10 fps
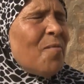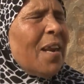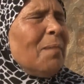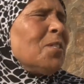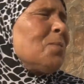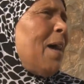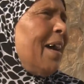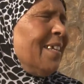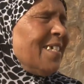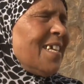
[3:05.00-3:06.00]
ولا من
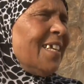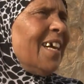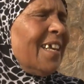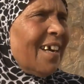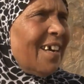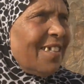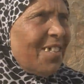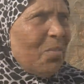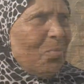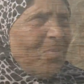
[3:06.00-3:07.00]
الصباح جانا هنا غادي تو